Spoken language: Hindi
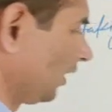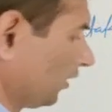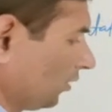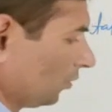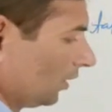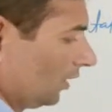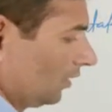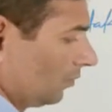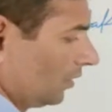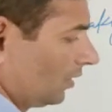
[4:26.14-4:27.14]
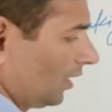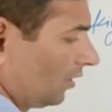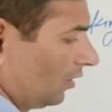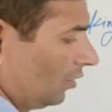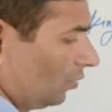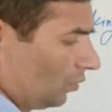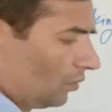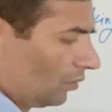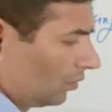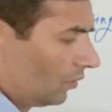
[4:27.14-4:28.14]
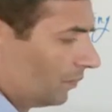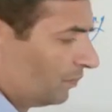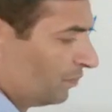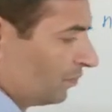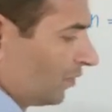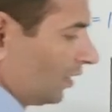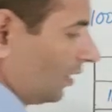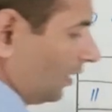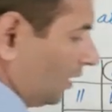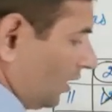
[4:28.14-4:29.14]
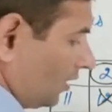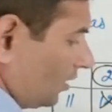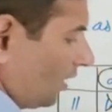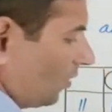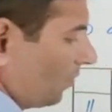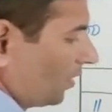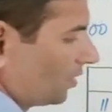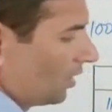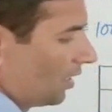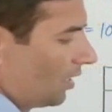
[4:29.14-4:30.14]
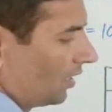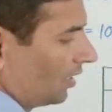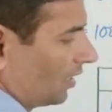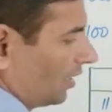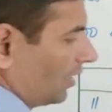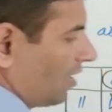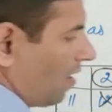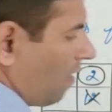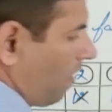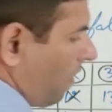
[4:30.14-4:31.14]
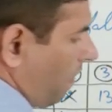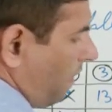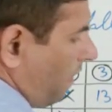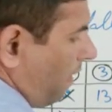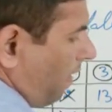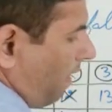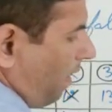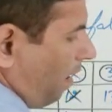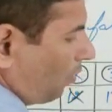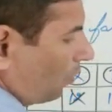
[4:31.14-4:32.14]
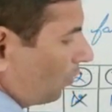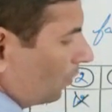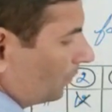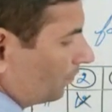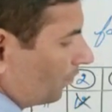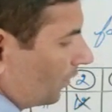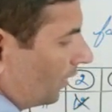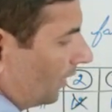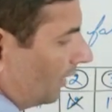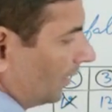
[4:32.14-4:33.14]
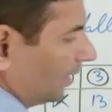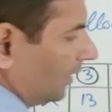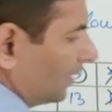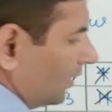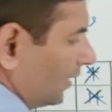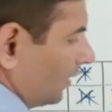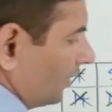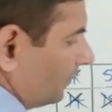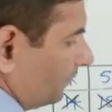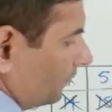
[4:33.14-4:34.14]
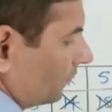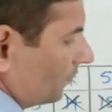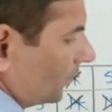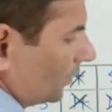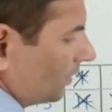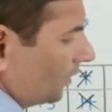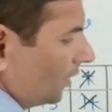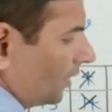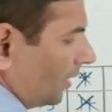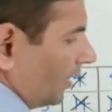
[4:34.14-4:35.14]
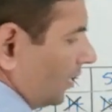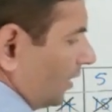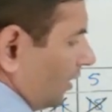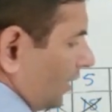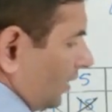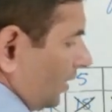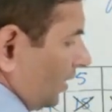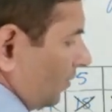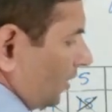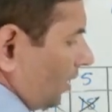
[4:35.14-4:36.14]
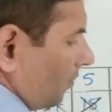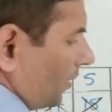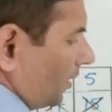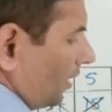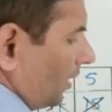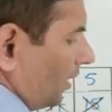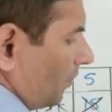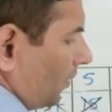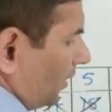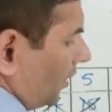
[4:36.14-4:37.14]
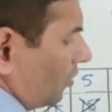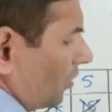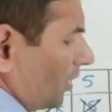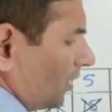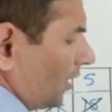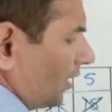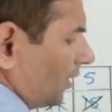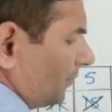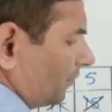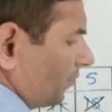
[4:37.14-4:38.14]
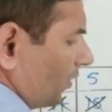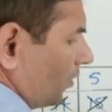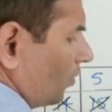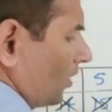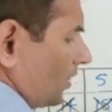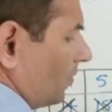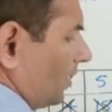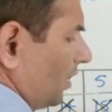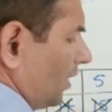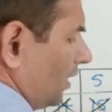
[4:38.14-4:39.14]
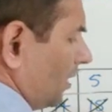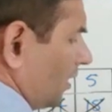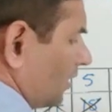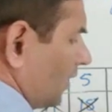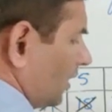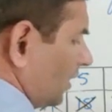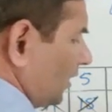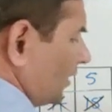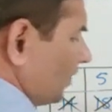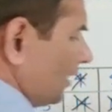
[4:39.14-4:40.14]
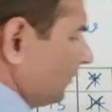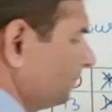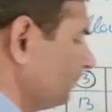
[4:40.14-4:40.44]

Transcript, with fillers: जानते होंगे कि छः और तीन नौ ठीक है छः और पाँच ग्यारह नहीं कटेगा और तेरह नहीं कटेगा ठीक है ये बताना पंद्रह पंद्रह तो कट जाएगा और वैसे भी देखिए कट जाएगा तीन से